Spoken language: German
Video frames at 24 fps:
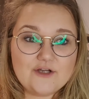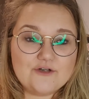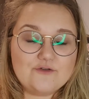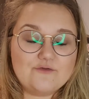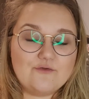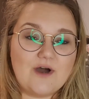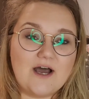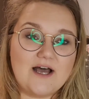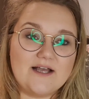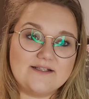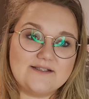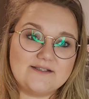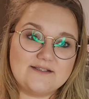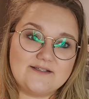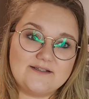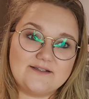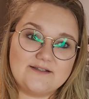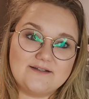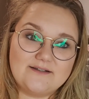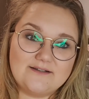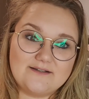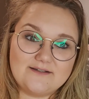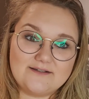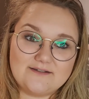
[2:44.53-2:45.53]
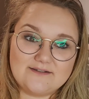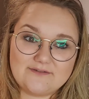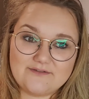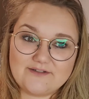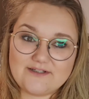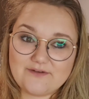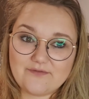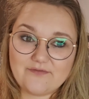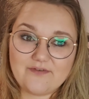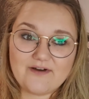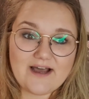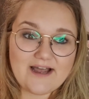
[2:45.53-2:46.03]
Du hast
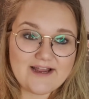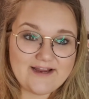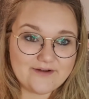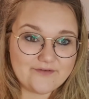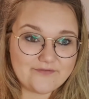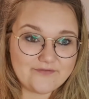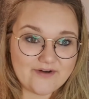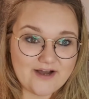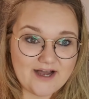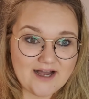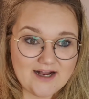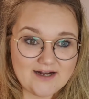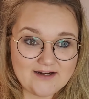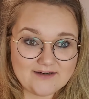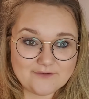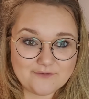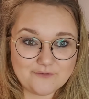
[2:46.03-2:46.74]
die freie Wahl.